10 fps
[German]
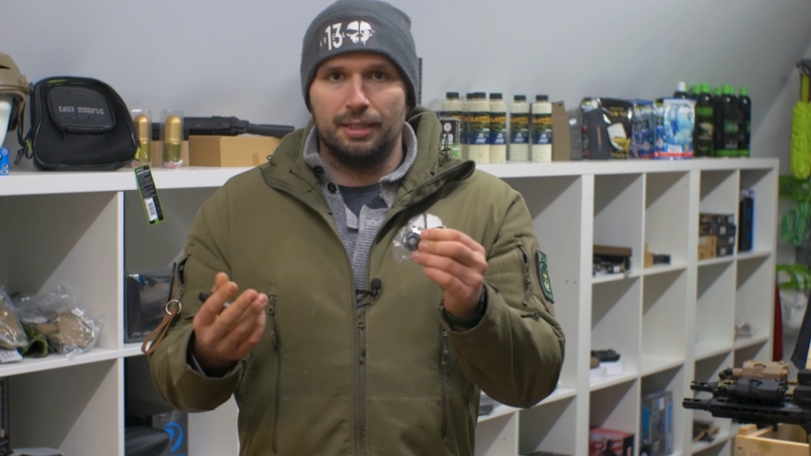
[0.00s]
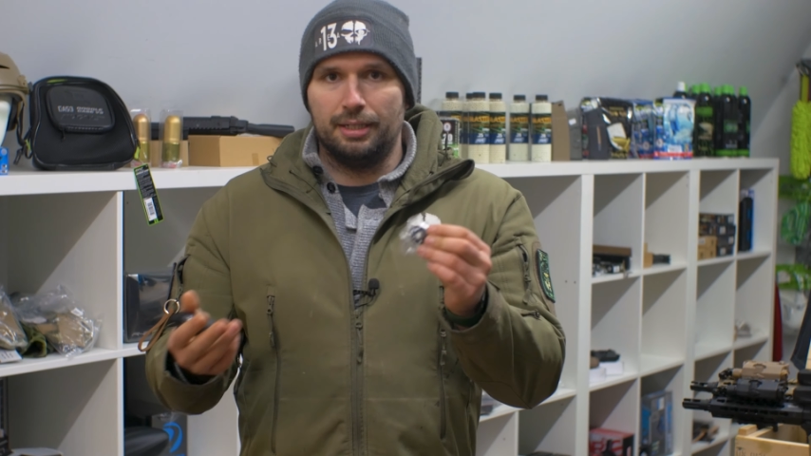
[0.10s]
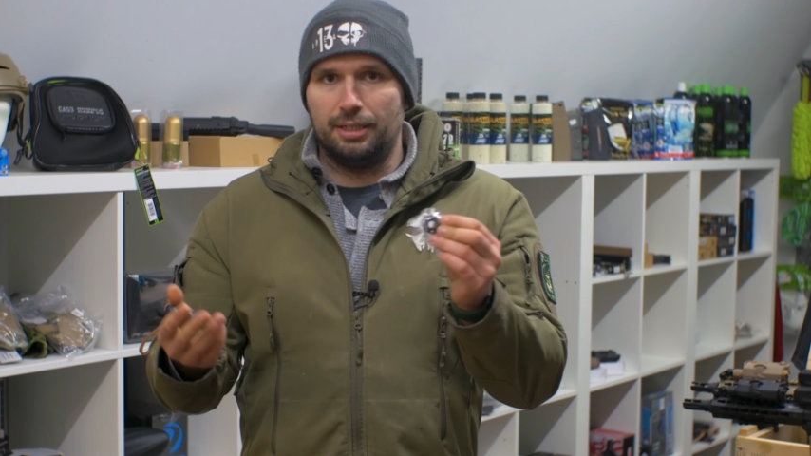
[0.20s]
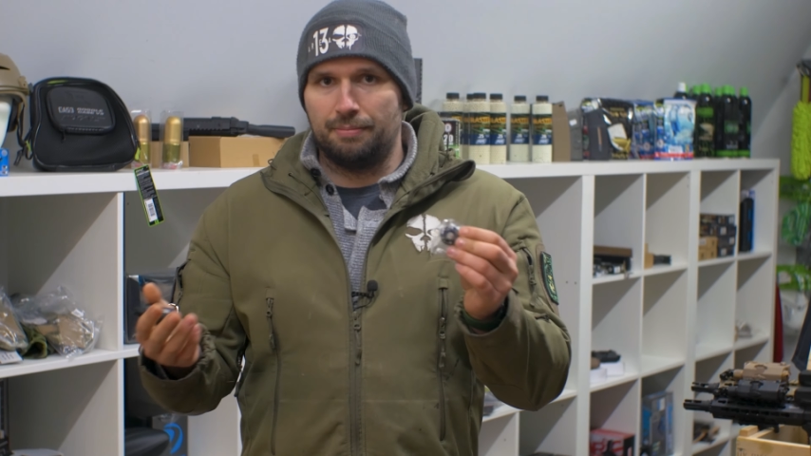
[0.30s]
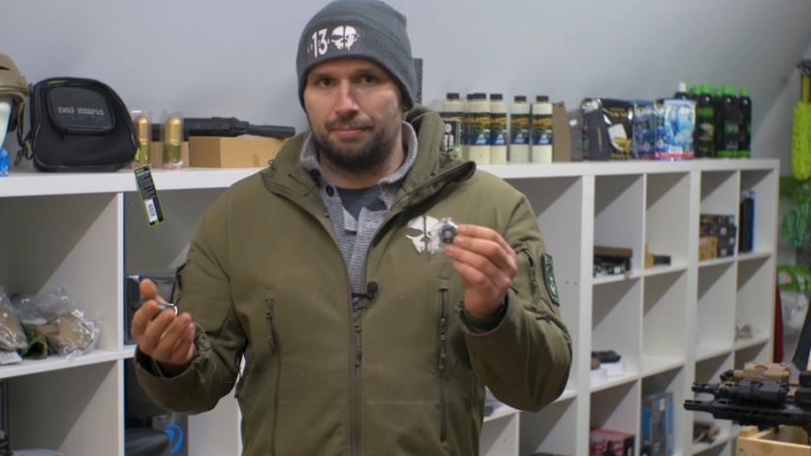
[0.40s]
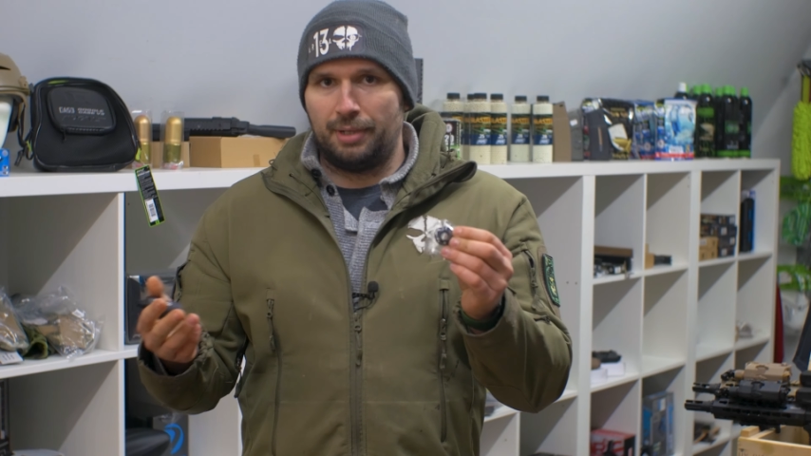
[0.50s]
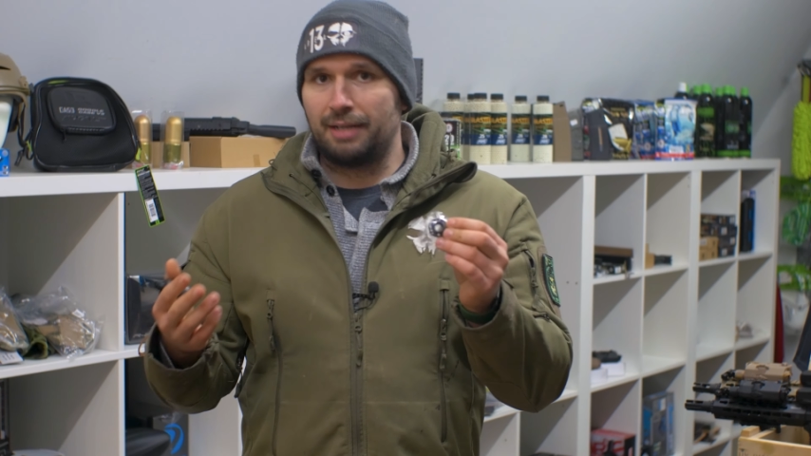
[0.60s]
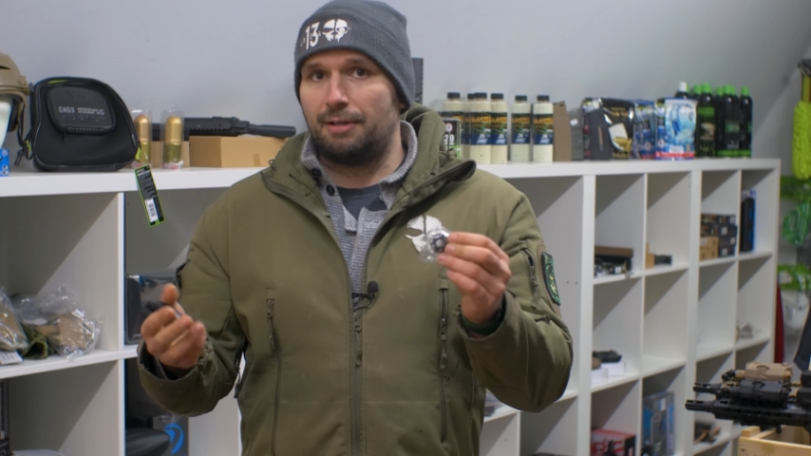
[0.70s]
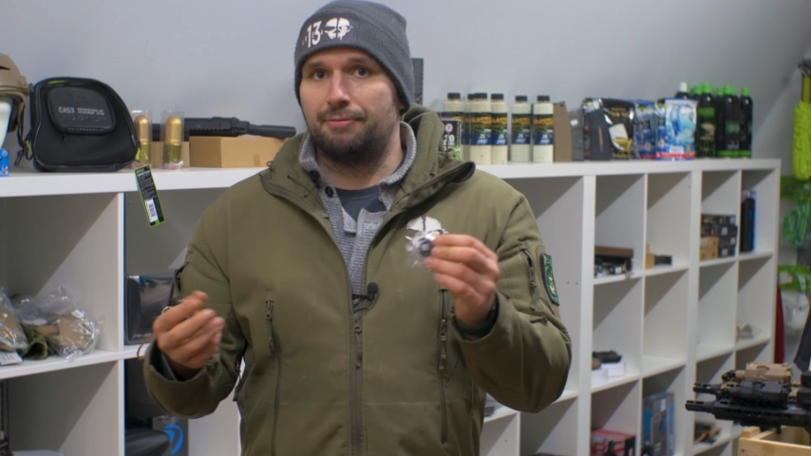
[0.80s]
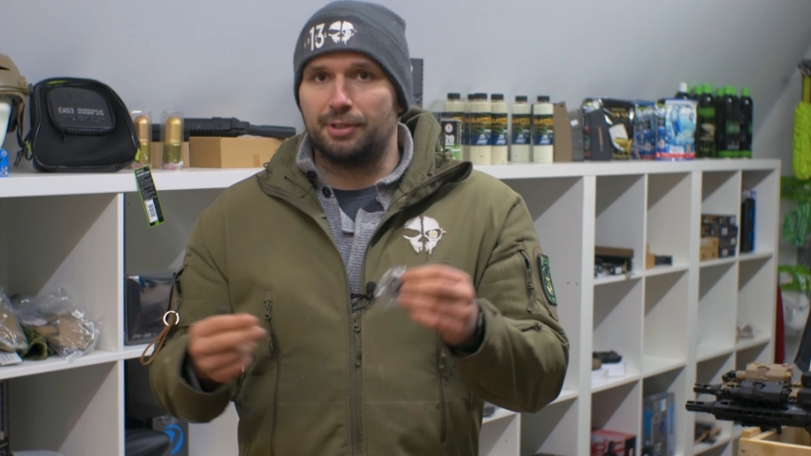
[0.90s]
ähm,
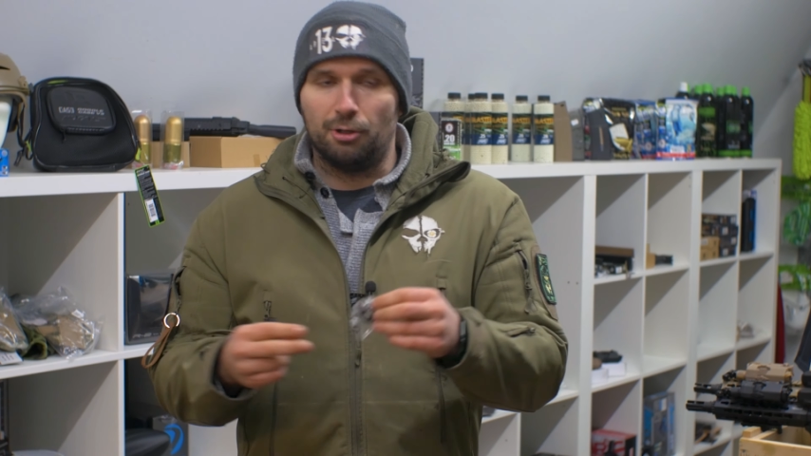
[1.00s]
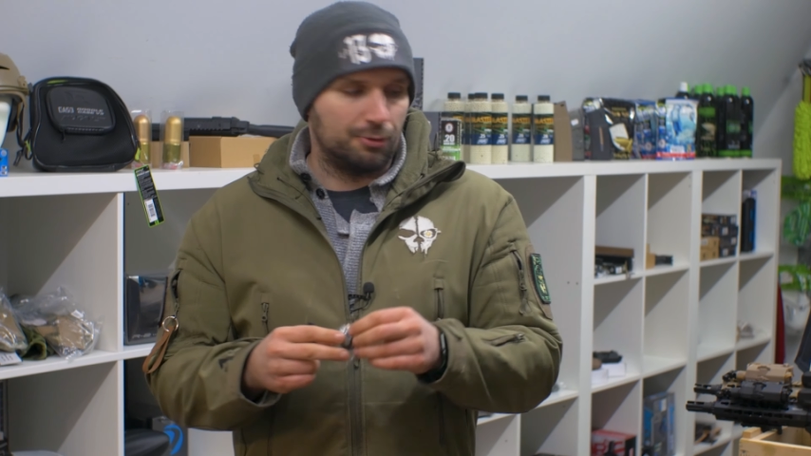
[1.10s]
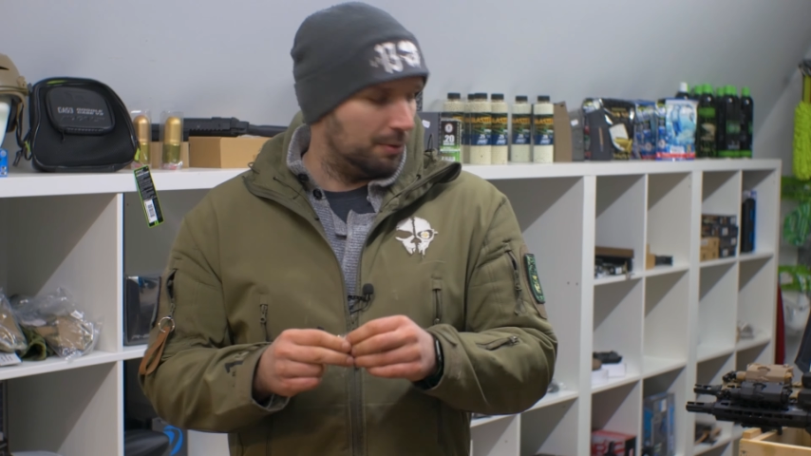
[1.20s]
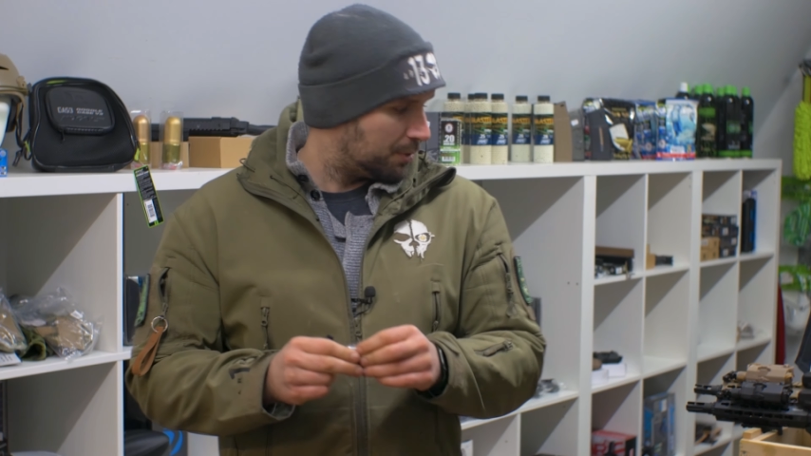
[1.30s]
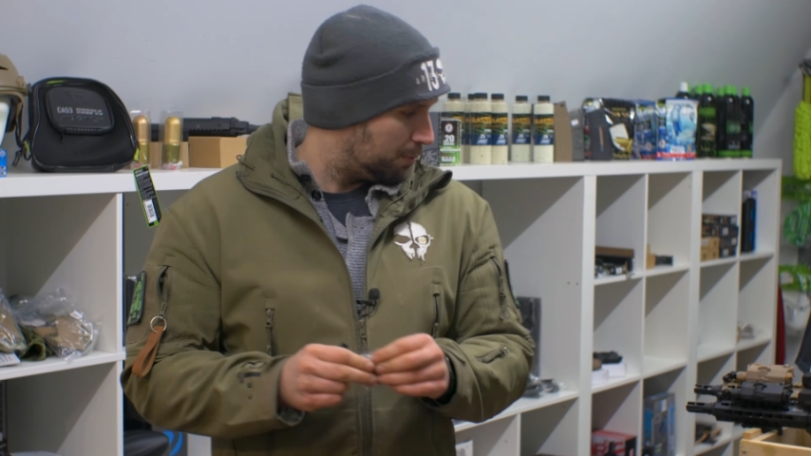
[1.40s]
Langwaffen draufkommt.